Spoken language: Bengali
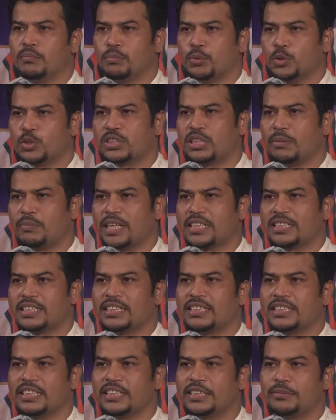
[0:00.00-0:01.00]
বুঝতে
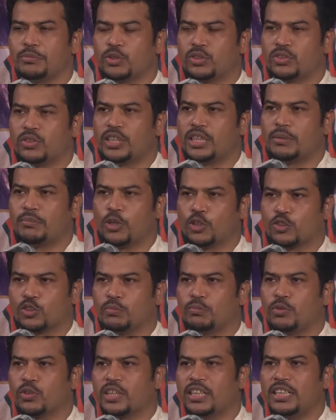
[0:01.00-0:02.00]
পারছেন যে হিজবুত তৈদের
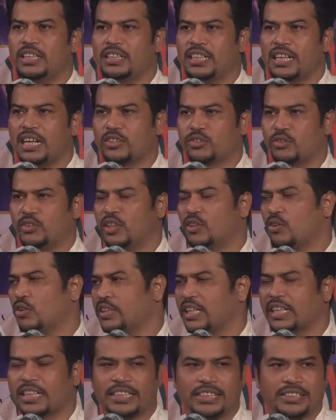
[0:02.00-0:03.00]
বক্তব্য কী আসলে
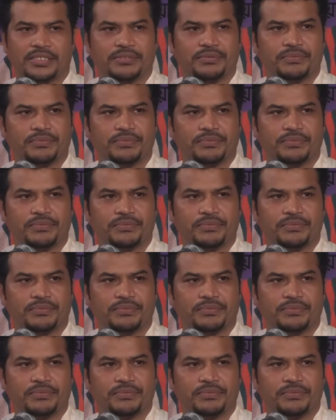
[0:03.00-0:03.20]
কথা কী